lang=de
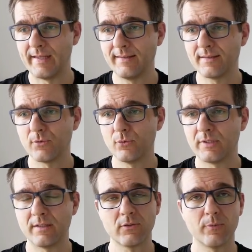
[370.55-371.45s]
S
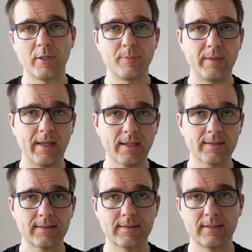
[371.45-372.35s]
und dann zum Beispiel
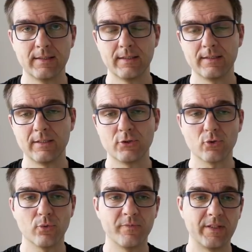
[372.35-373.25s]
nachts den
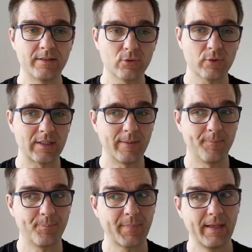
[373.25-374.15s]
Strom wieder zurückgeben.